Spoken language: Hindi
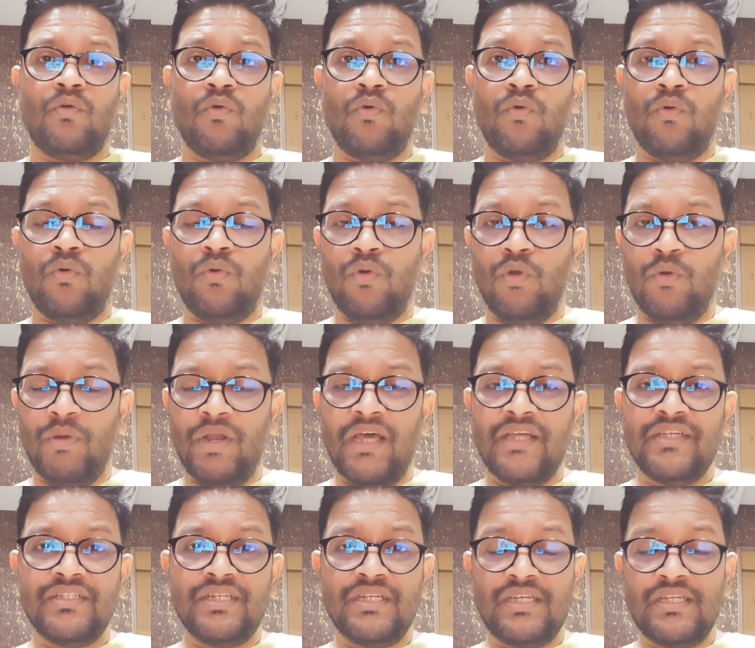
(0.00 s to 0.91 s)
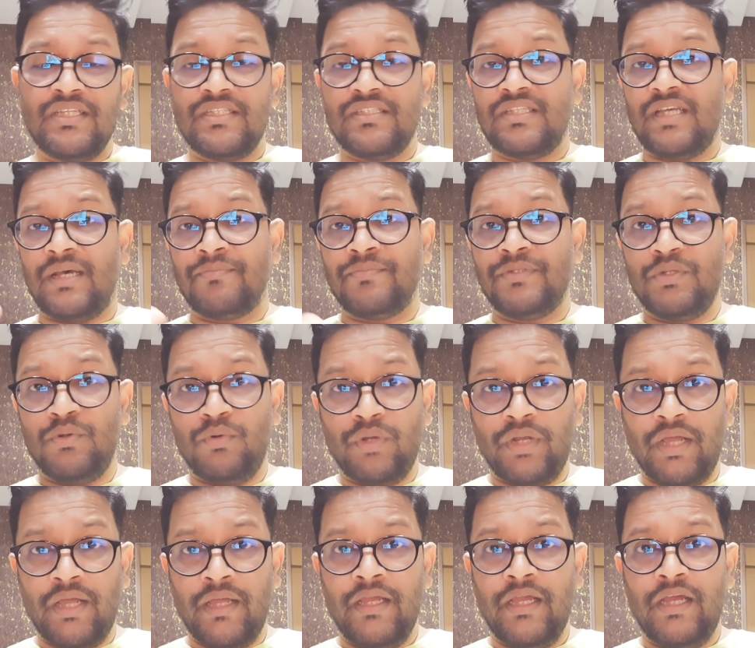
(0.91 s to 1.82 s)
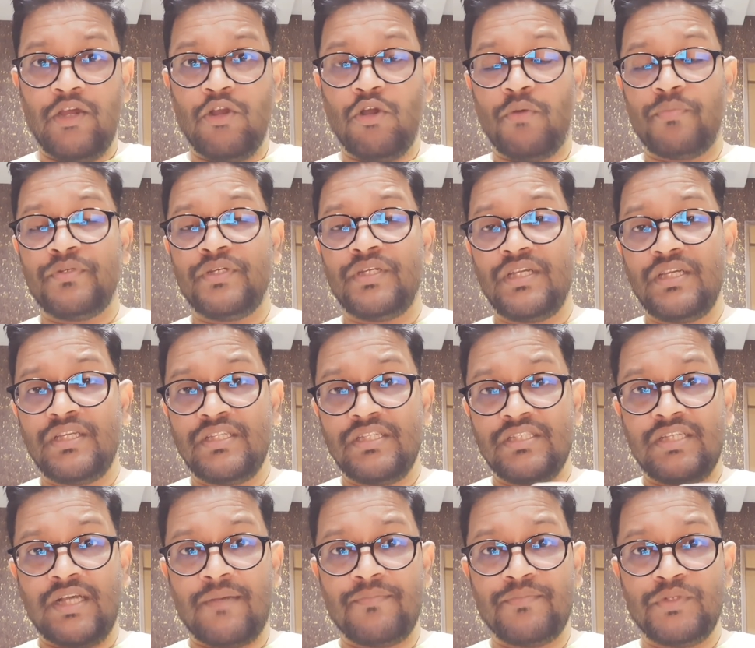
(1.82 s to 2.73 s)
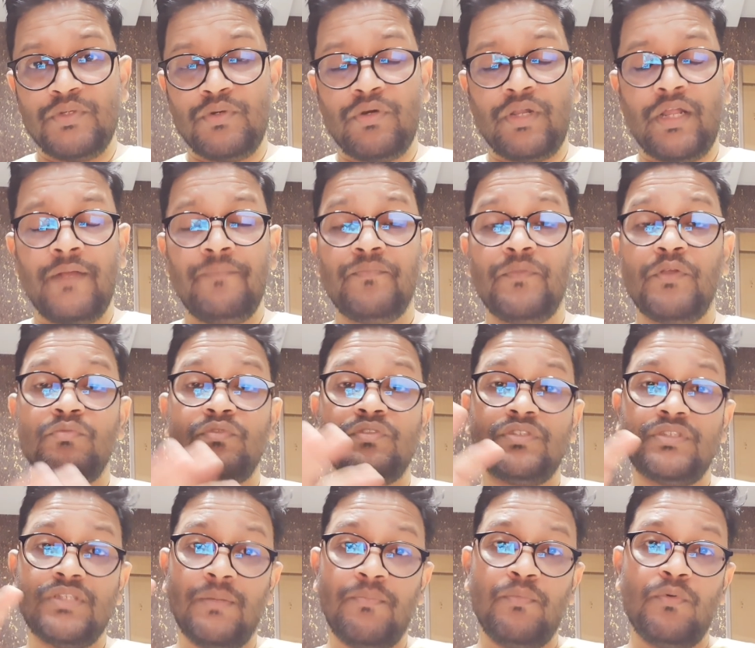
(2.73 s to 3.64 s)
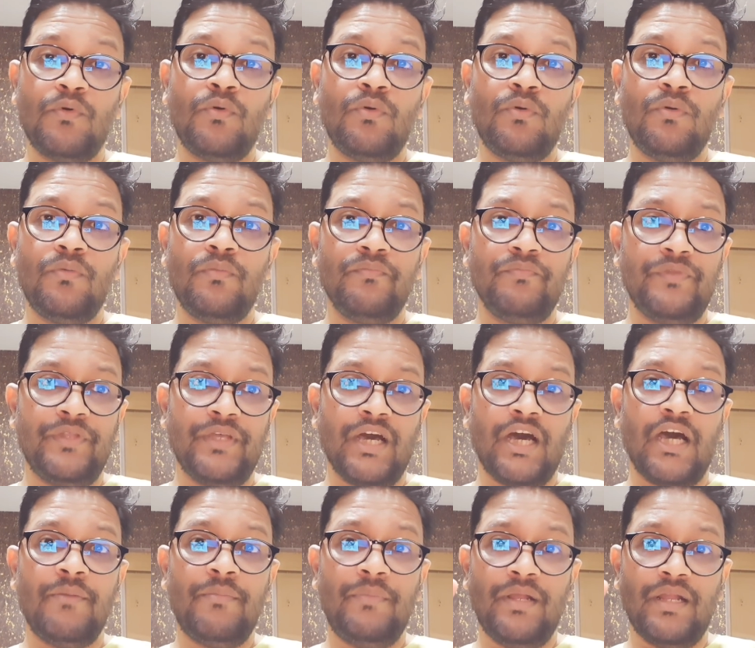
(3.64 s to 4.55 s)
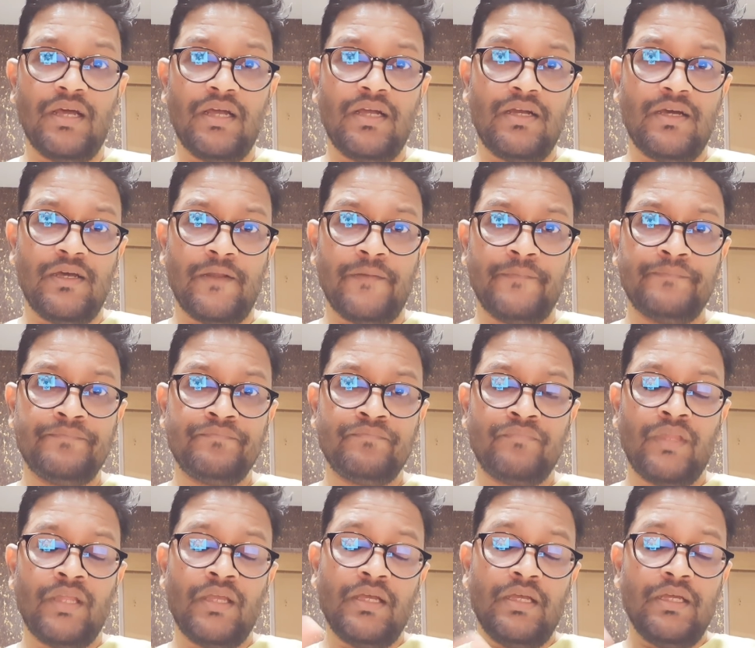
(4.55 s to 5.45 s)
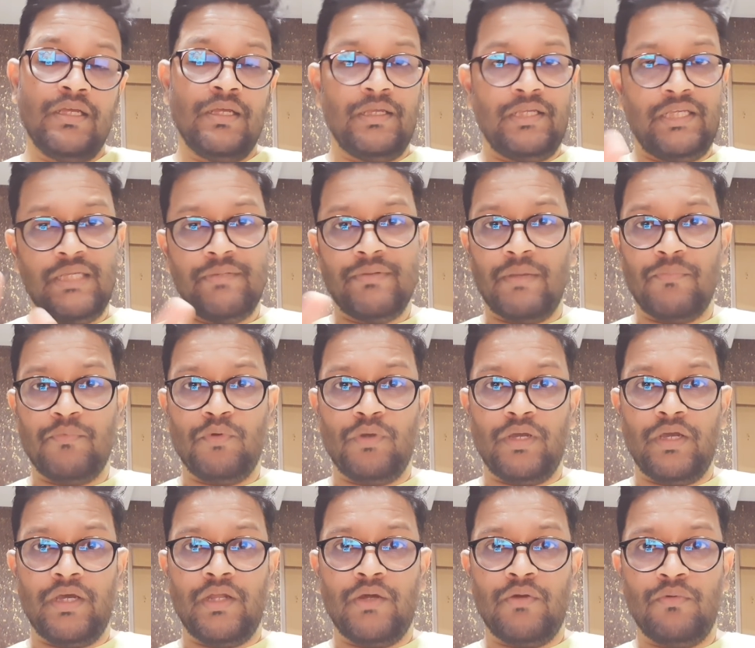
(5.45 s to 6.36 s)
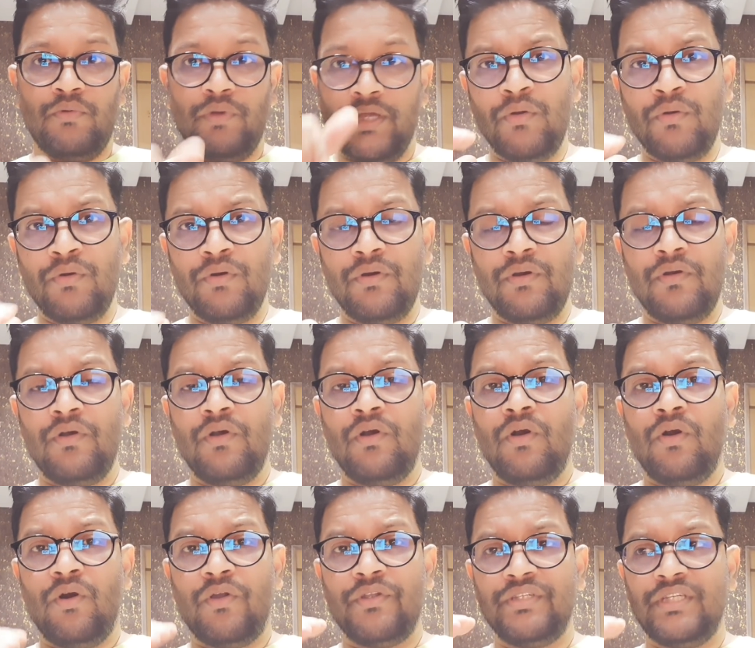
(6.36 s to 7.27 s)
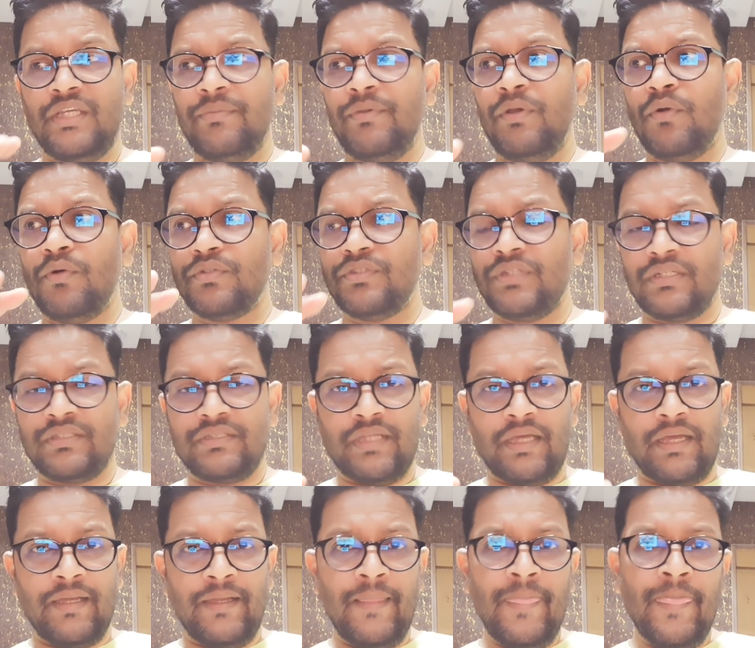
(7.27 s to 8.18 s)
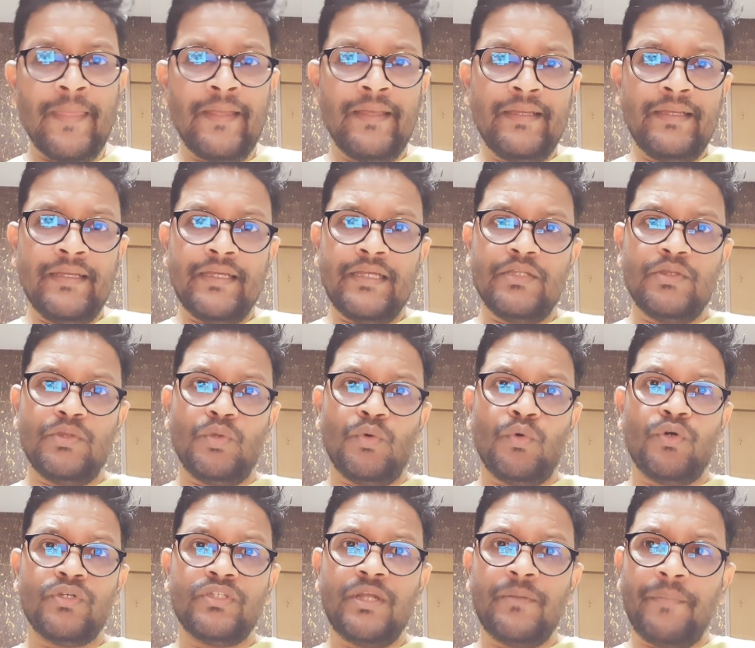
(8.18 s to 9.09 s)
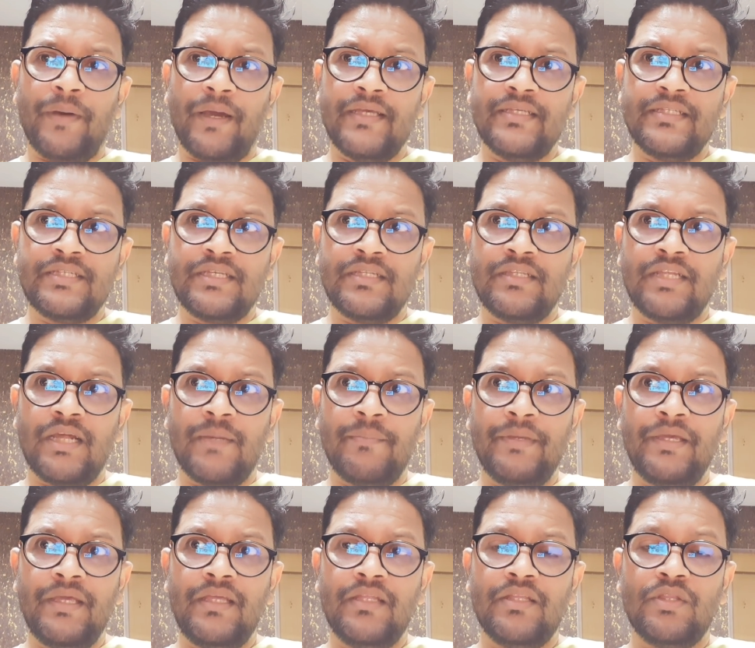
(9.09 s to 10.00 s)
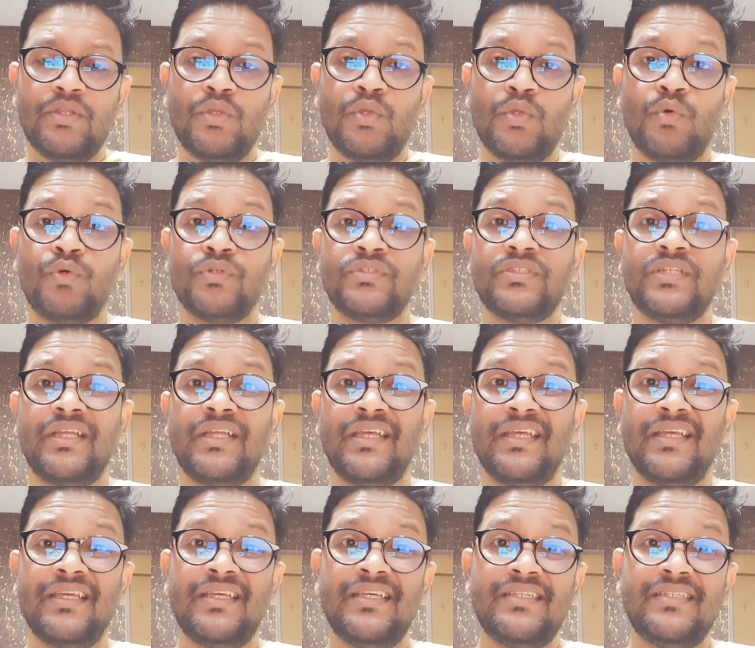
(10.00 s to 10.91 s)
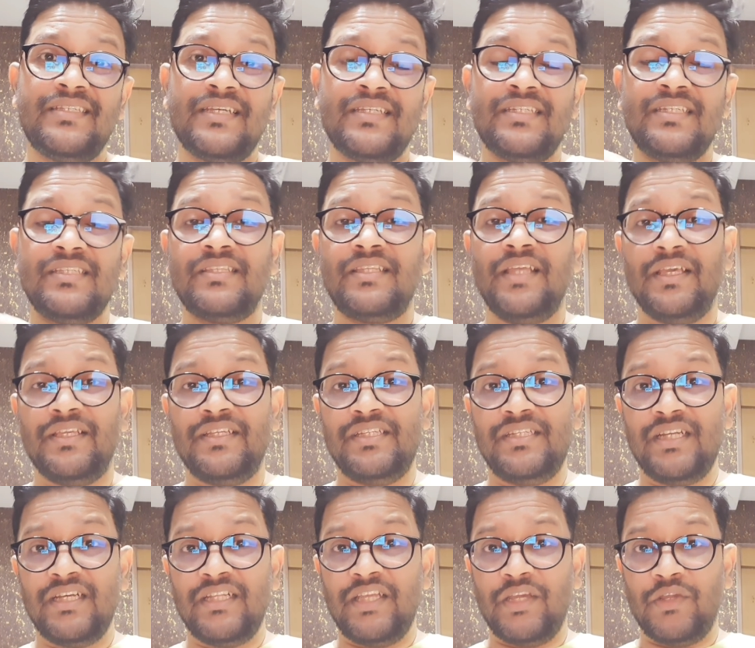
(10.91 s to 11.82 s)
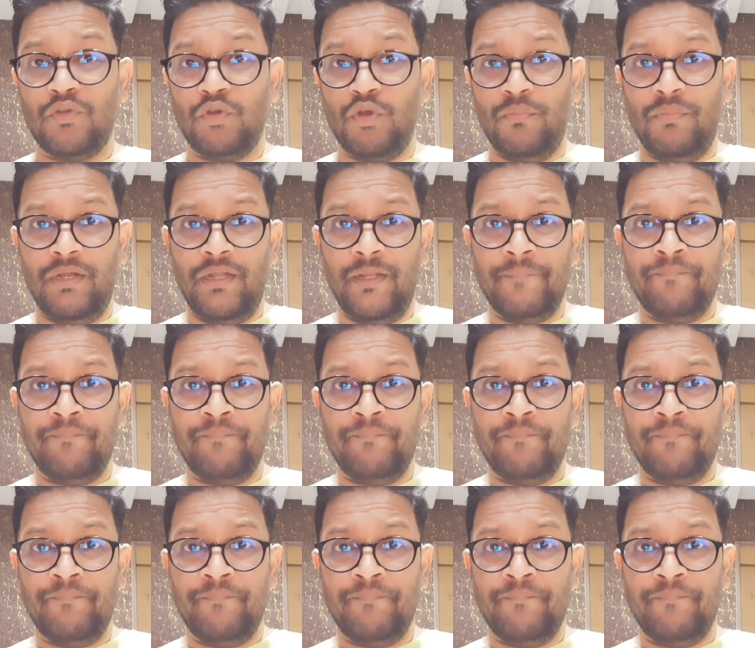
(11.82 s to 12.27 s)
ग्लोबलाइजेशन किस हिसाब से हो रहा है अडोप्शन किस हिसाब से हो रहा है उन सबको ध्यान में रख कर ये मैं आपको कह रहा हूँ ओके और ये भी हो सकता है कि 2022 के अंदर हमें 2021 जैसी तेज़ी ना देखने को मिले